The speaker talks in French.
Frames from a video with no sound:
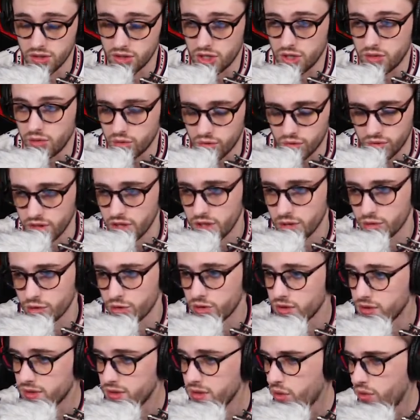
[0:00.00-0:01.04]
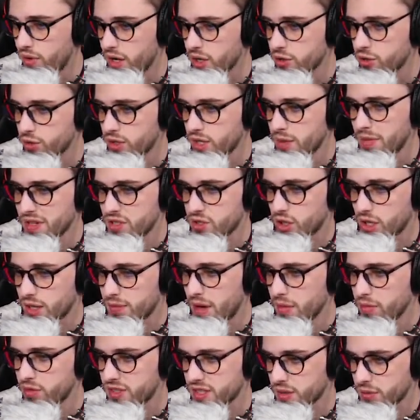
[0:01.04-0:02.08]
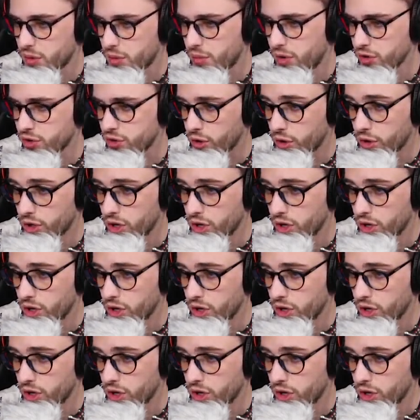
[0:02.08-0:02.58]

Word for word: chaque vendredi comme je te l'ai dit On va retourner bah sur les maps simplement dans